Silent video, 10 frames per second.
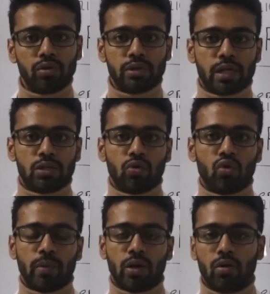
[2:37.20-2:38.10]
কন্ট্রাকশন
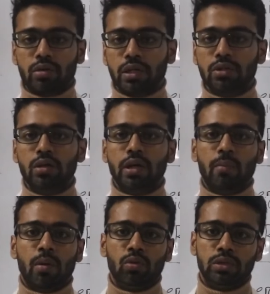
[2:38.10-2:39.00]
করবে এই
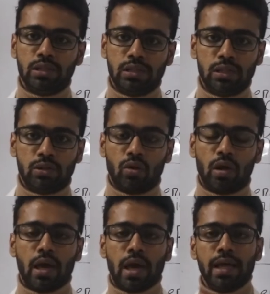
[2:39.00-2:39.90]
কন্ট্রাকশনটাকে আমরা বলছি সিস্টোল